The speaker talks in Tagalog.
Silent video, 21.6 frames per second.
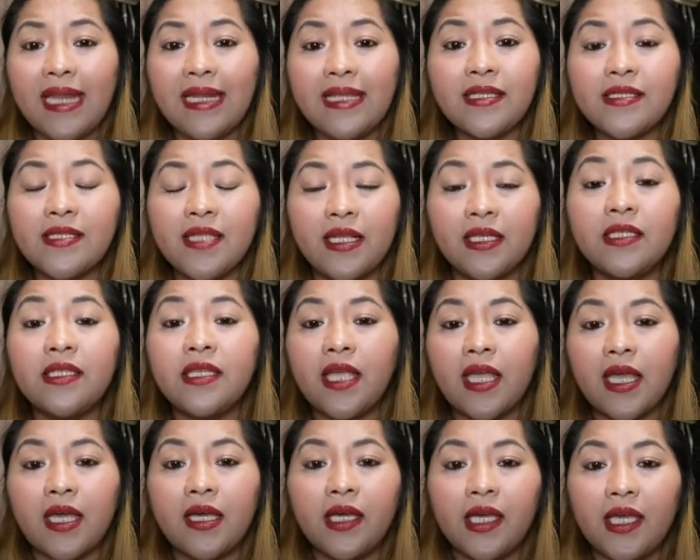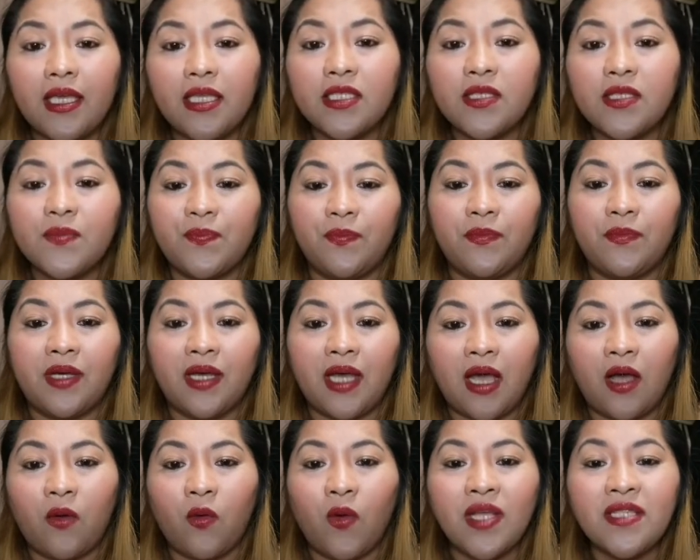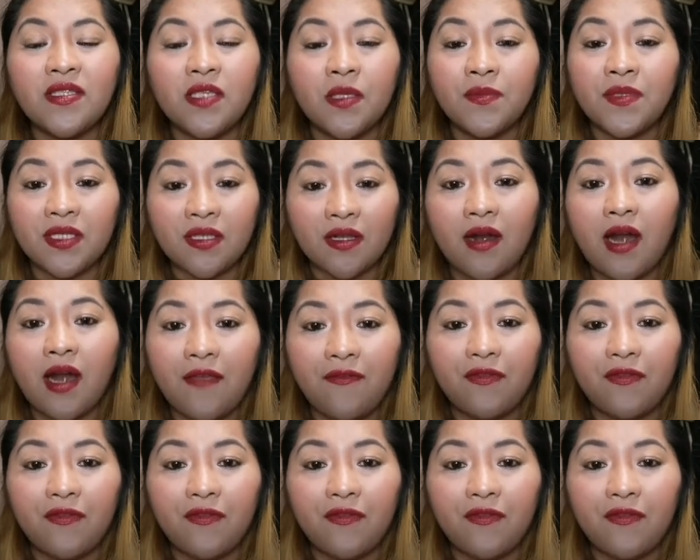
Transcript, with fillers: So, ang ating parapol po is simple lang.